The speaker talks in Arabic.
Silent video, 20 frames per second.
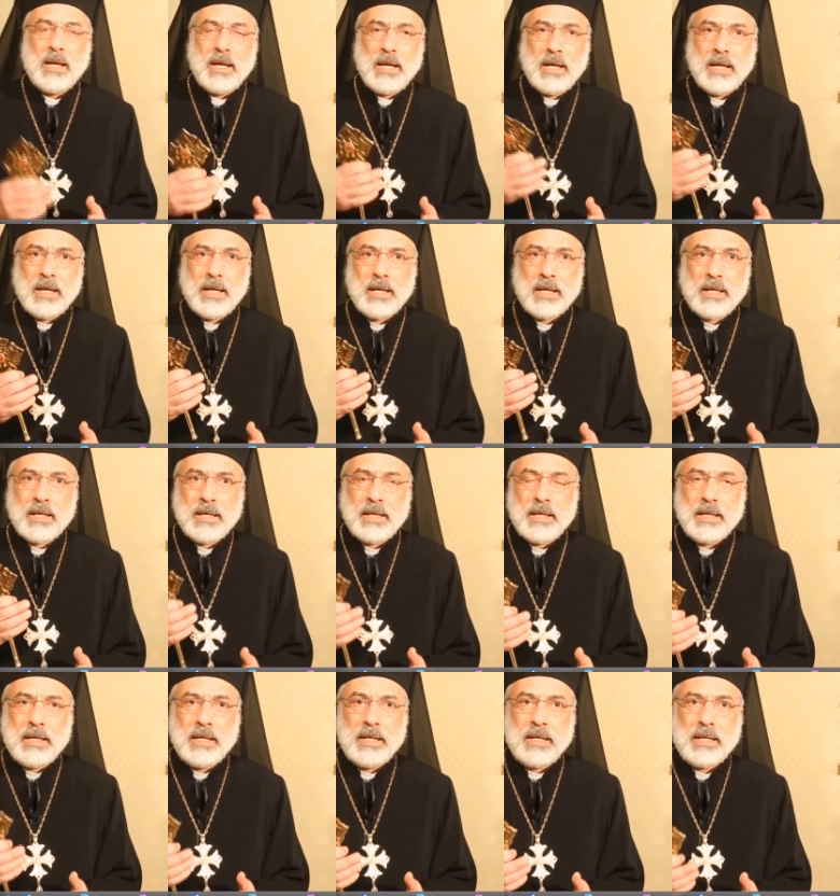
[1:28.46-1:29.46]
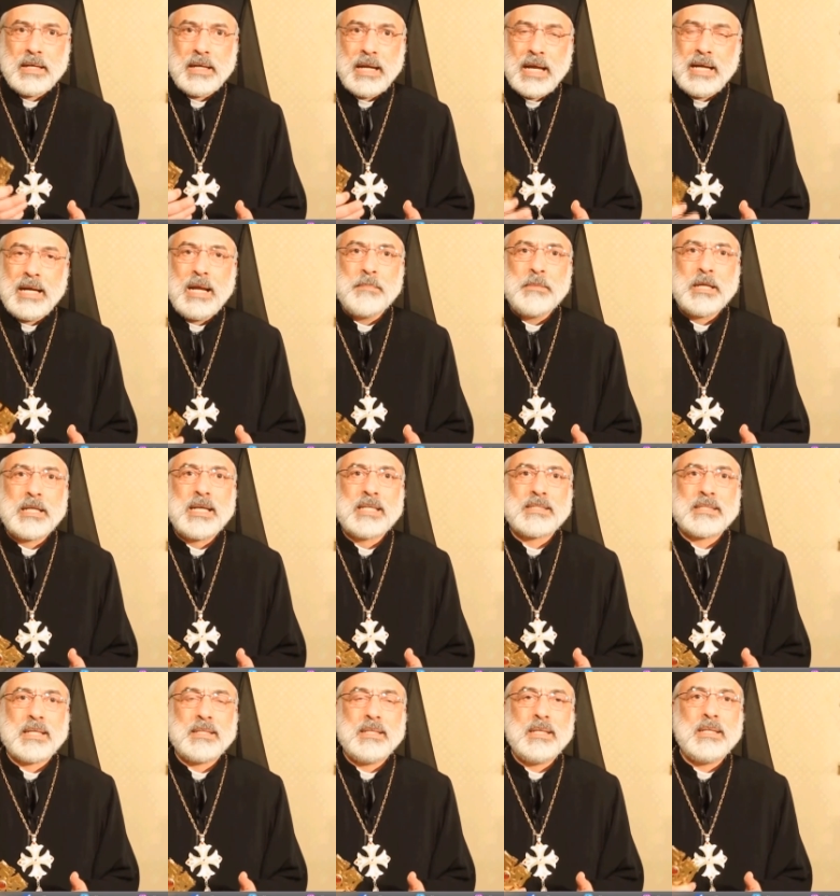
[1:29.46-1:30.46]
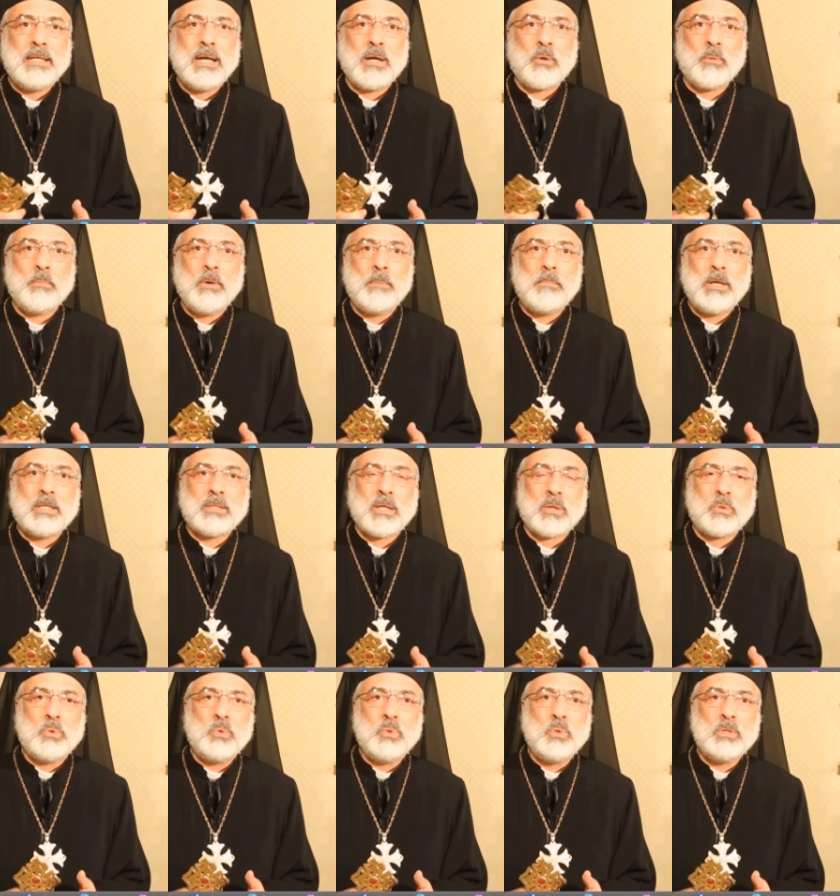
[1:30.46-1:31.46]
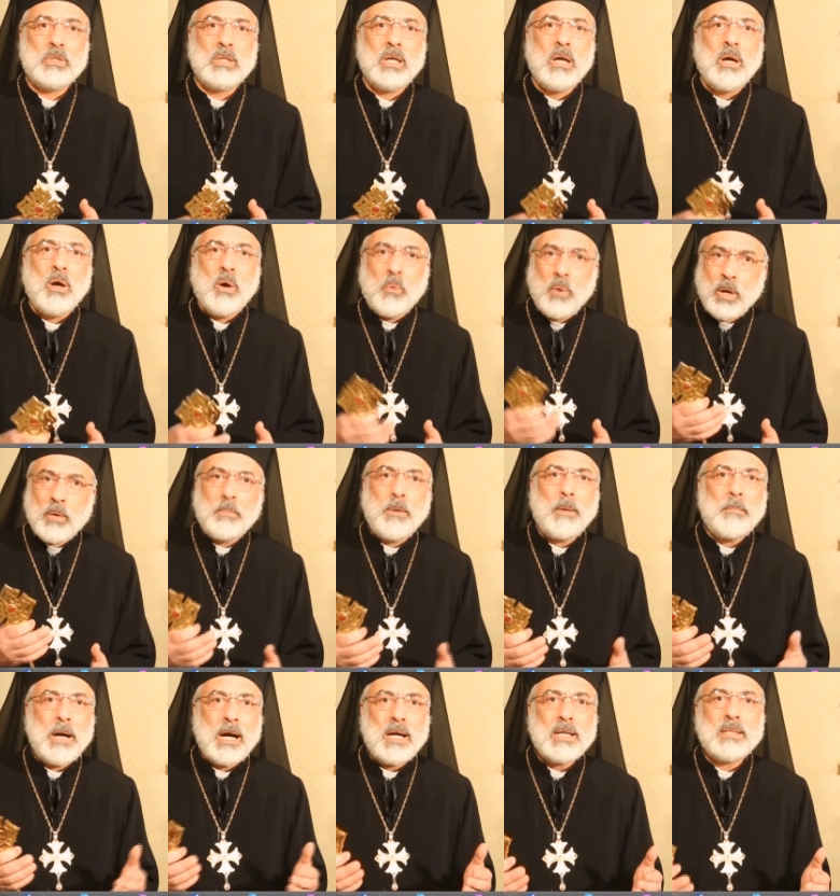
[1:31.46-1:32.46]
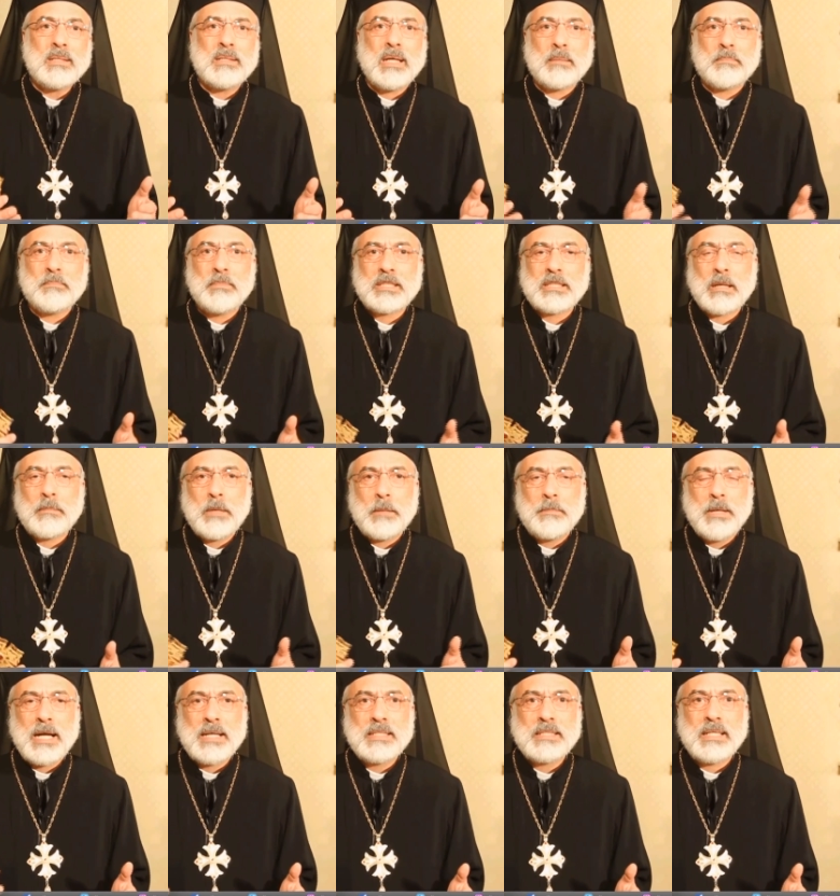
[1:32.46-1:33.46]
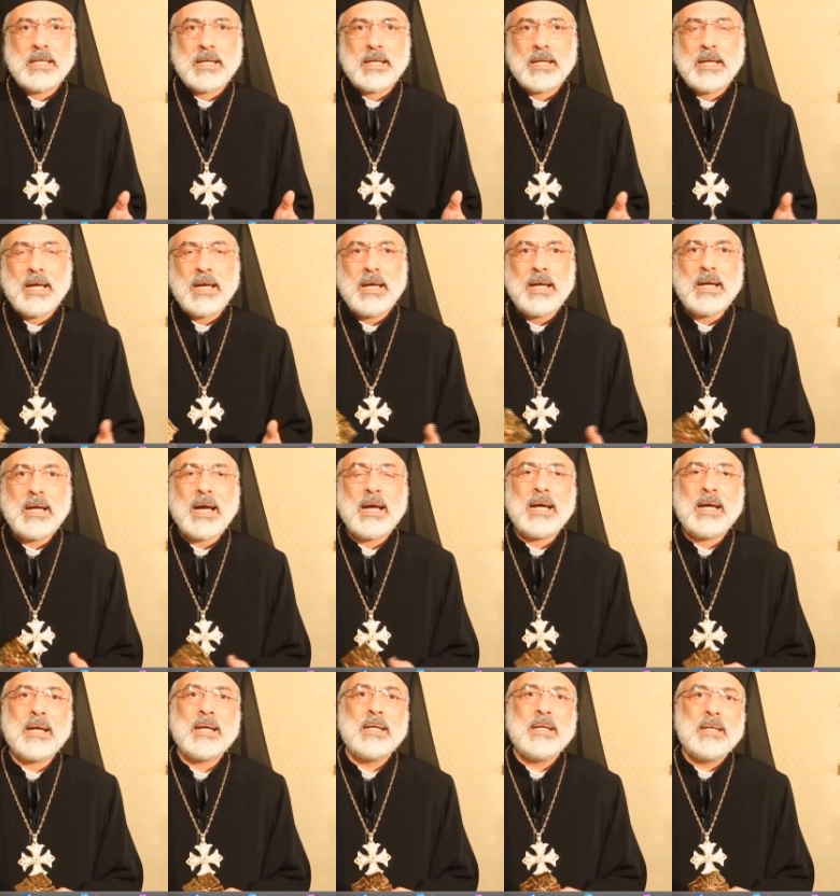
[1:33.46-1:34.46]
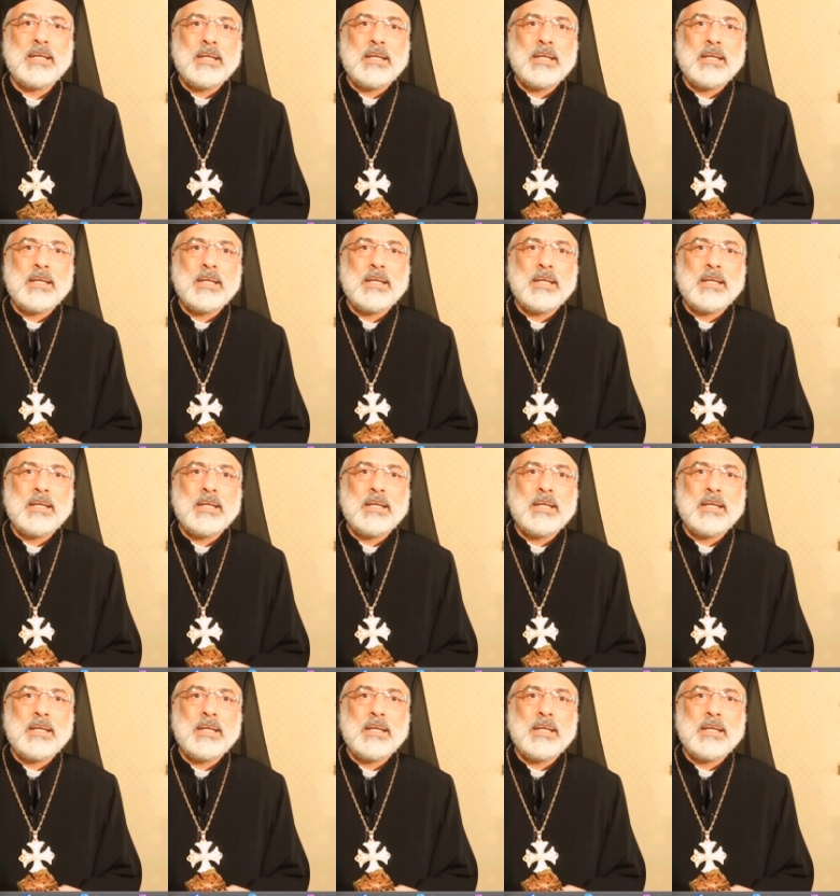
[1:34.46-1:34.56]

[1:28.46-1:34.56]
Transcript: آه، الآلام الجسدية ربما تكون وربما أيضا بسبب هذه الجائحة